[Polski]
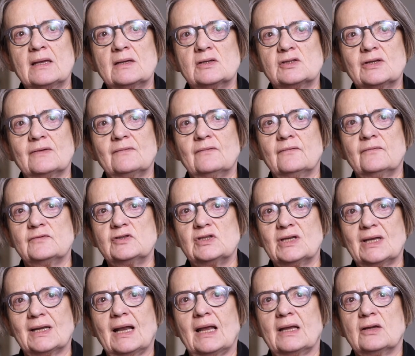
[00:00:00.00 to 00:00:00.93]
się
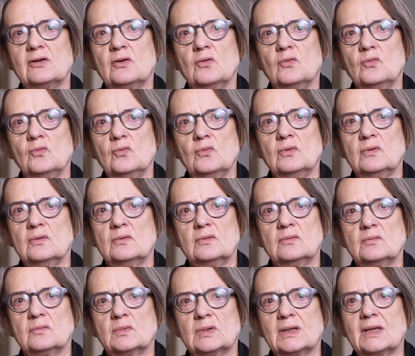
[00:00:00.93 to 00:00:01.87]
wdzierają
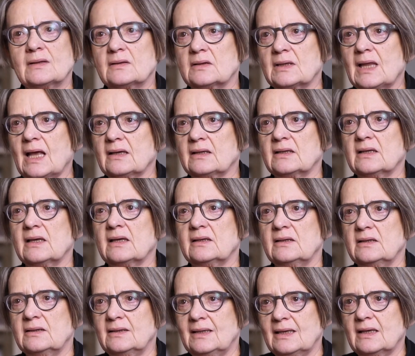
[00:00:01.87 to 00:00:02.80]
takie
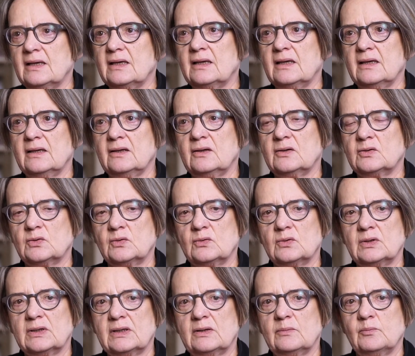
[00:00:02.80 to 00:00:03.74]
idee,
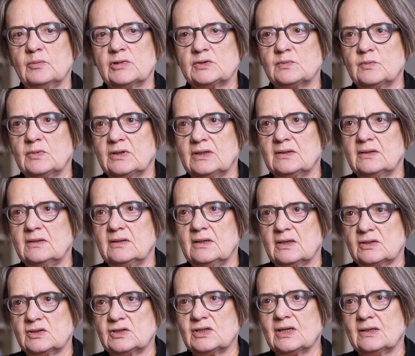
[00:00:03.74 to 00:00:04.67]
których byśmy
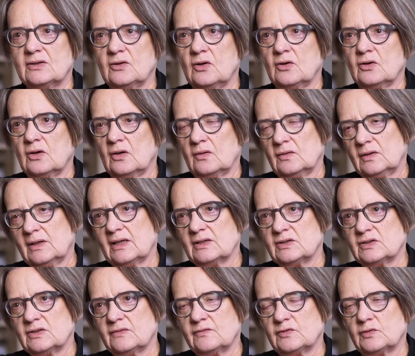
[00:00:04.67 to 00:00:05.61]
nie chcieli
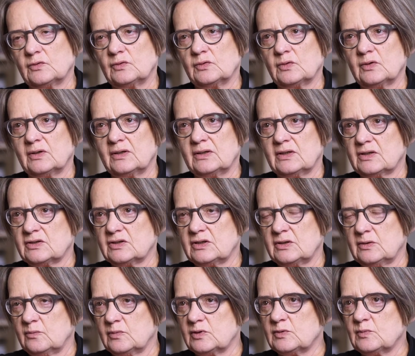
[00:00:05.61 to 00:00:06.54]
oglądać i wśród których nie
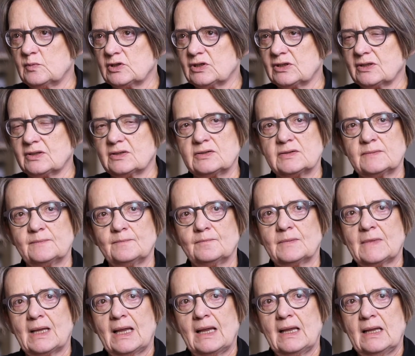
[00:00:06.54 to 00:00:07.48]
chcielibyśmy żyć.
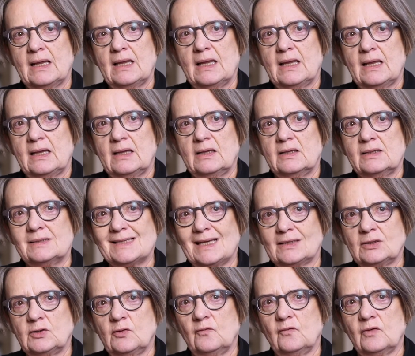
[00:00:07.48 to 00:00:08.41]
I
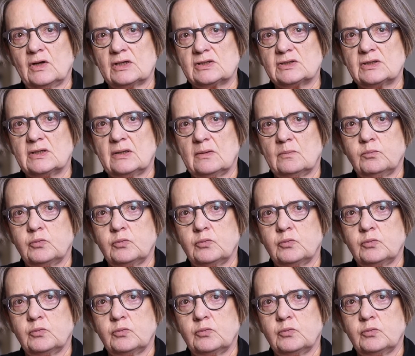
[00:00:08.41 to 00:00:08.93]
za tą właśnie